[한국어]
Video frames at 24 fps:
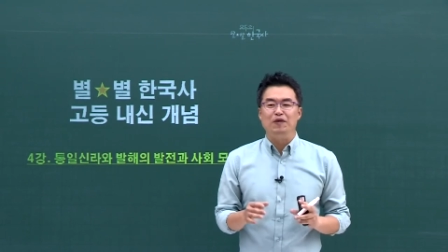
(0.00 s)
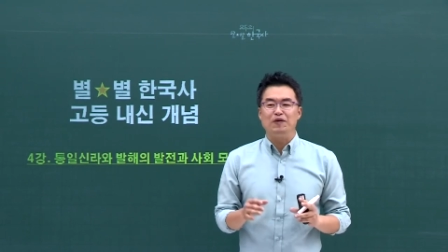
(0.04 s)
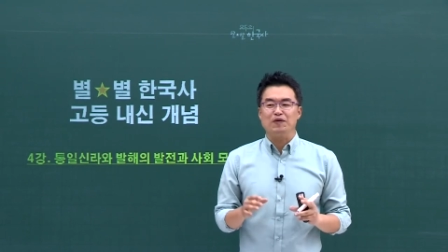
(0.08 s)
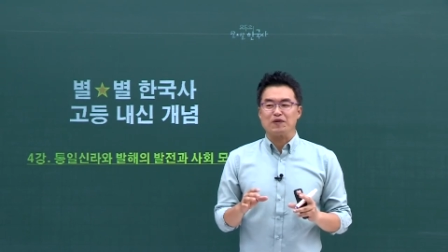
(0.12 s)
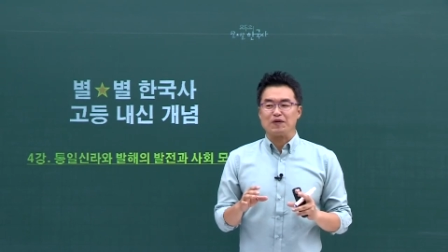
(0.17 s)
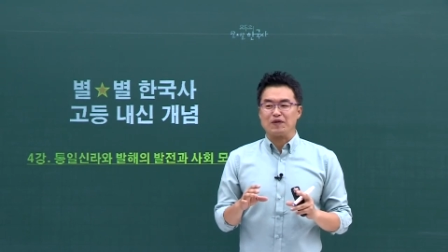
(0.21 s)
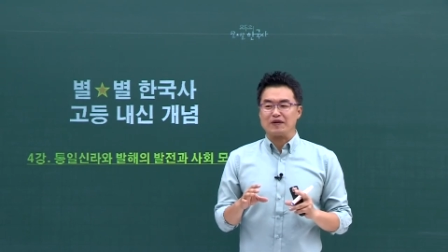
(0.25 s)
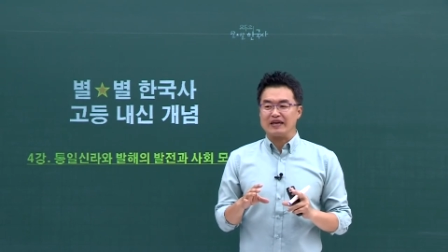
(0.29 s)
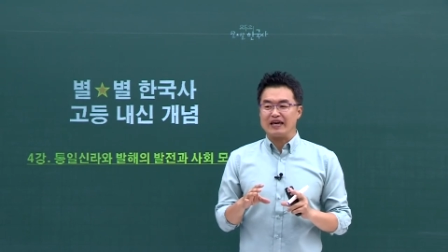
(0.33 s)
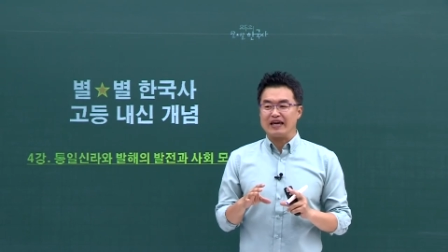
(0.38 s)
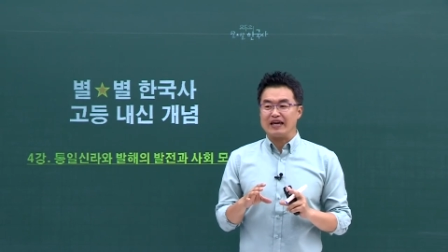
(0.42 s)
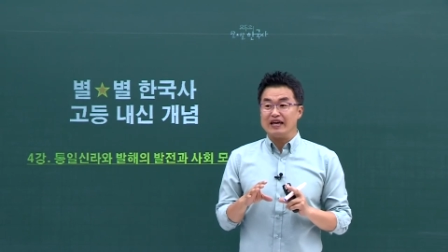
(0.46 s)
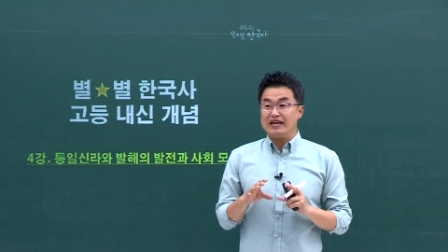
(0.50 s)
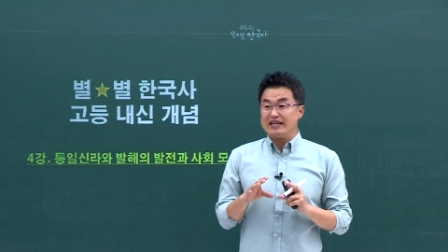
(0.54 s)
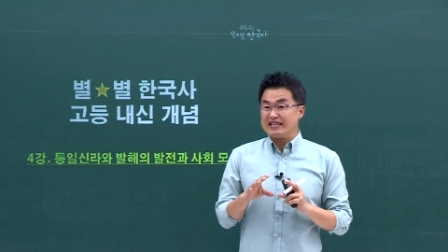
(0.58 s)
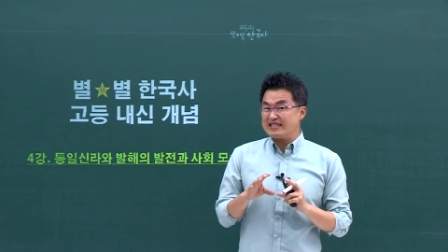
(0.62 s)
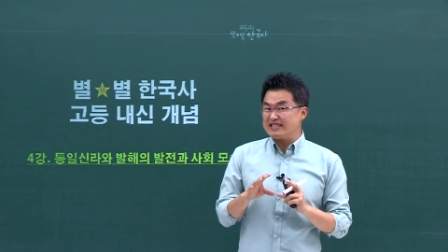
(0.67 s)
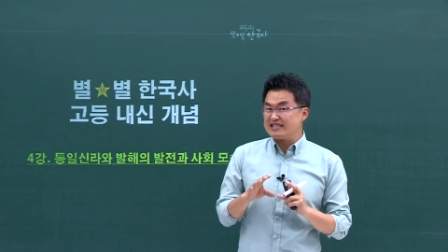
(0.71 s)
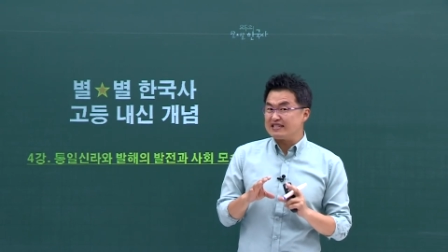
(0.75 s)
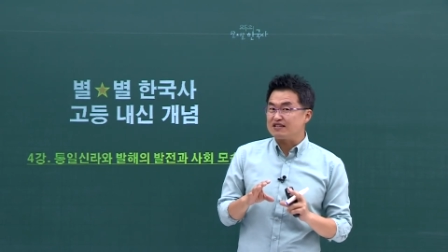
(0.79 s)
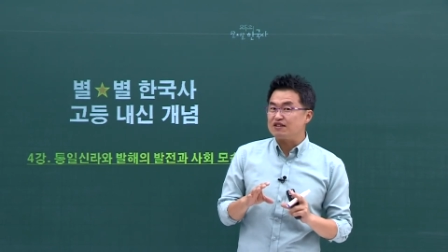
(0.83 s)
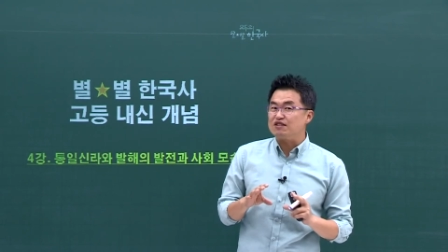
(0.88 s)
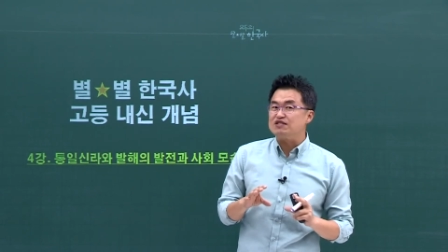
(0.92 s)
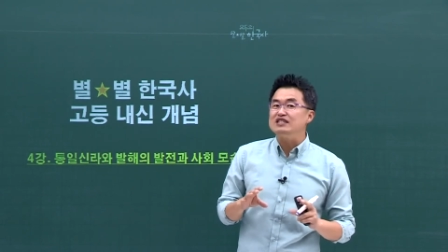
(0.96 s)
또 이렇게
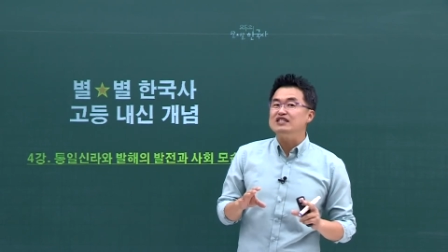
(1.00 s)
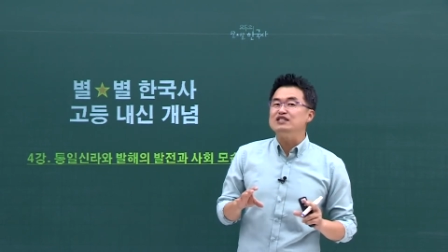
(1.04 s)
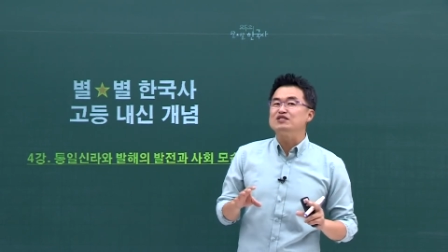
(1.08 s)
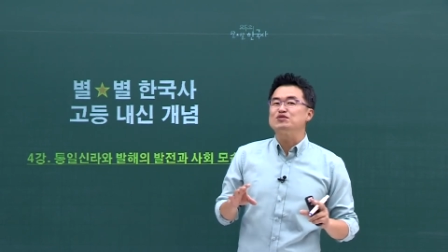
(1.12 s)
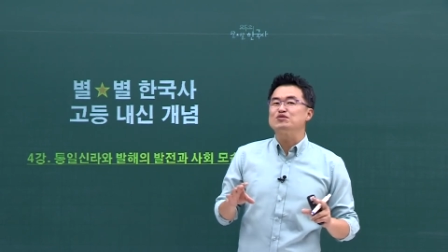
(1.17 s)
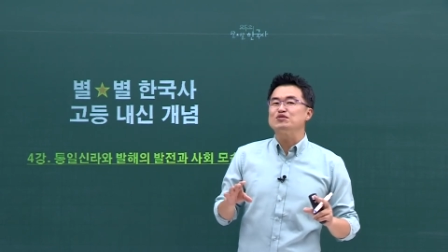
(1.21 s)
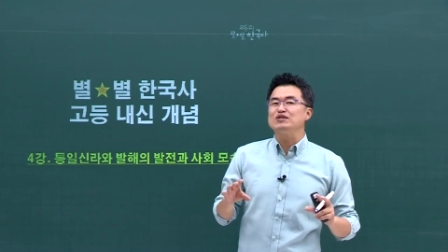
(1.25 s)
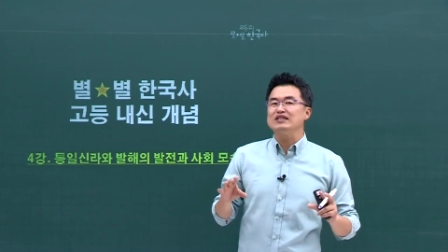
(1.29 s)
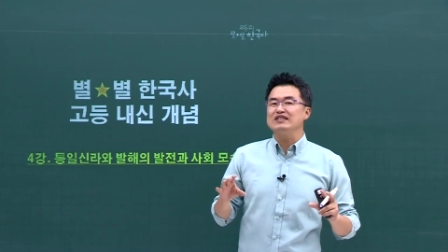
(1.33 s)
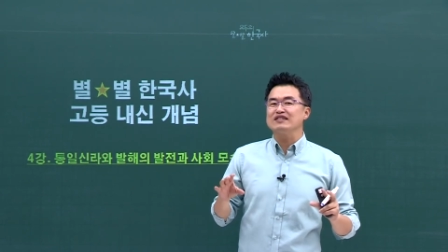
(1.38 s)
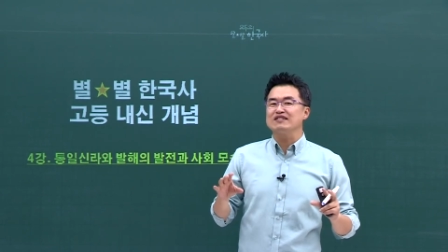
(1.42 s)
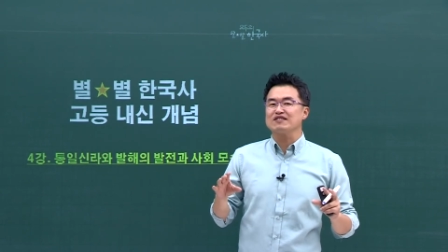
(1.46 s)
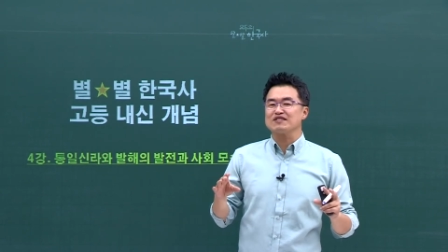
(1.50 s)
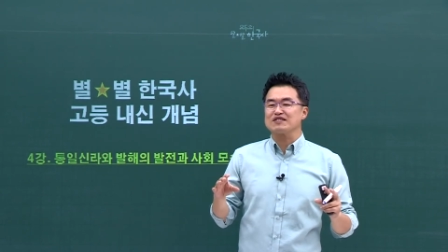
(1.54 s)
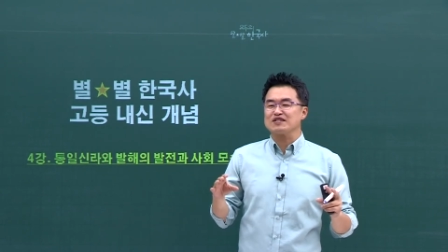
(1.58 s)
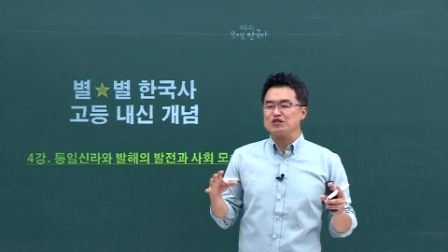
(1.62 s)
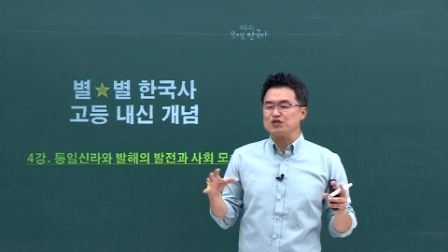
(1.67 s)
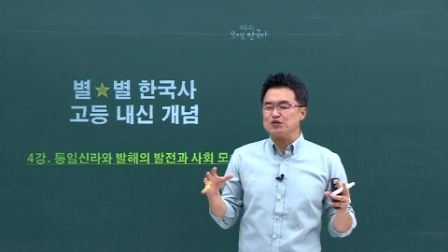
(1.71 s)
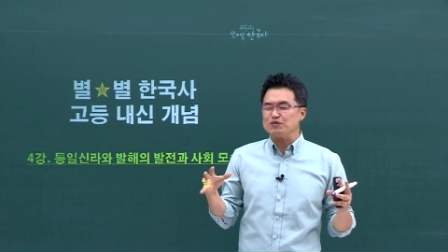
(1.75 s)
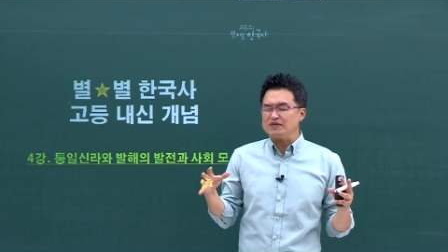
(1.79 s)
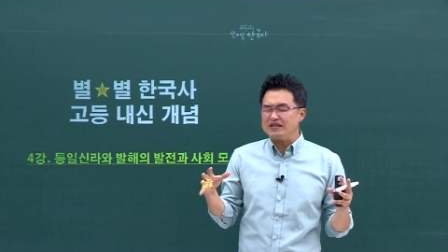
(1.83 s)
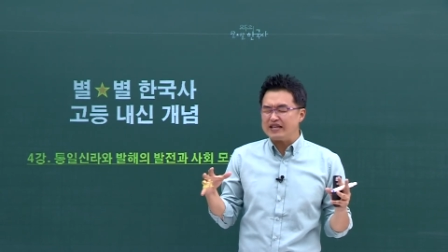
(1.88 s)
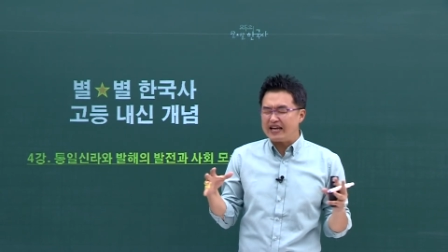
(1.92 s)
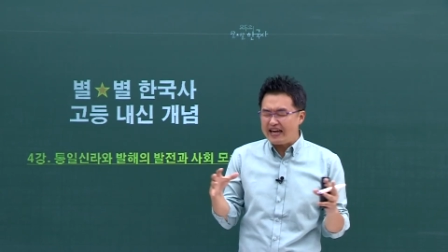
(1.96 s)
늘어질 수 있는 것들을
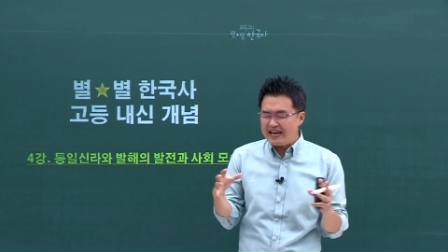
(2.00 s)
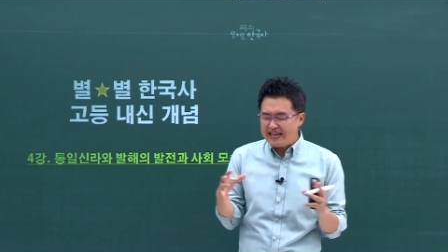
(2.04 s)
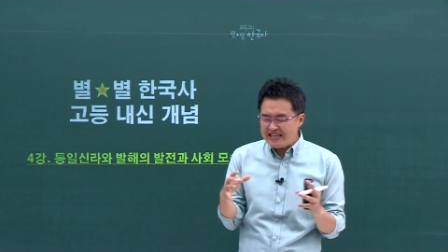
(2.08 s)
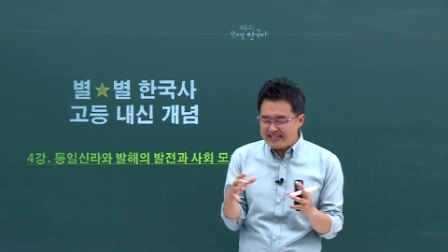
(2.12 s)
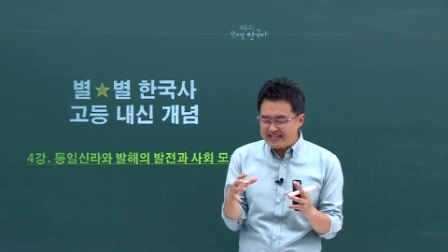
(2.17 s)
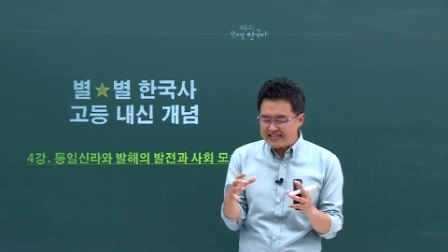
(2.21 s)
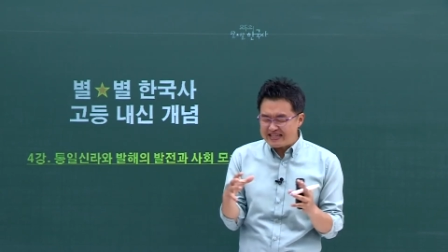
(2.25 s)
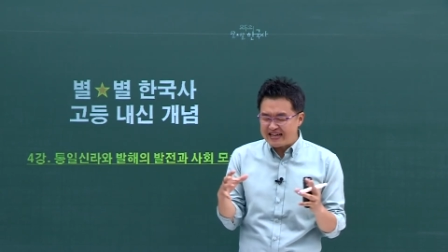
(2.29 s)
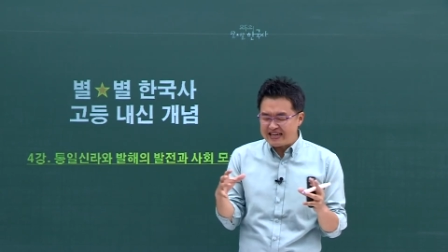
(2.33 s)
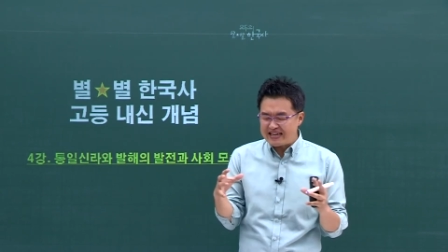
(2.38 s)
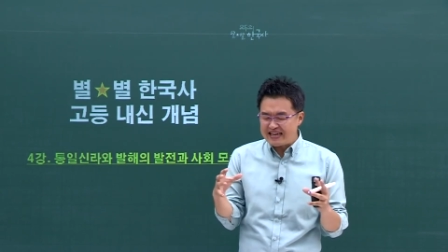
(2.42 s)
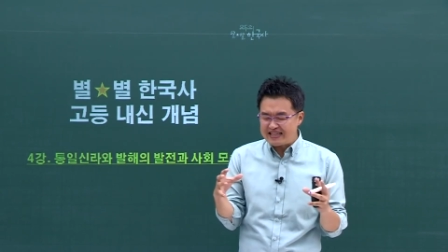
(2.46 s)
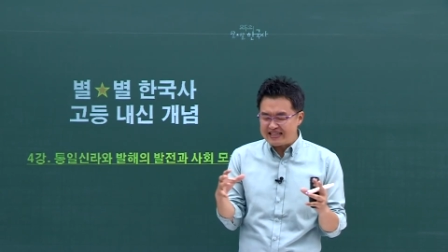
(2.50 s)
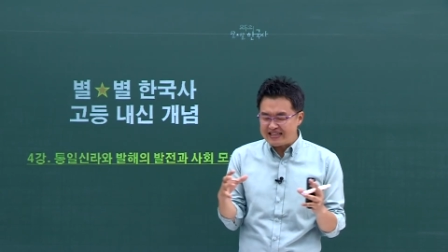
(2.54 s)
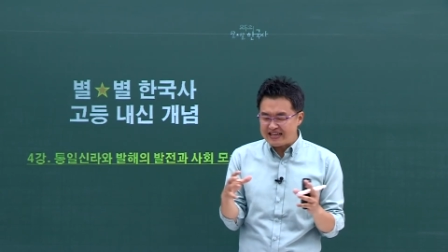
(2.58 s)
좀 타이트하게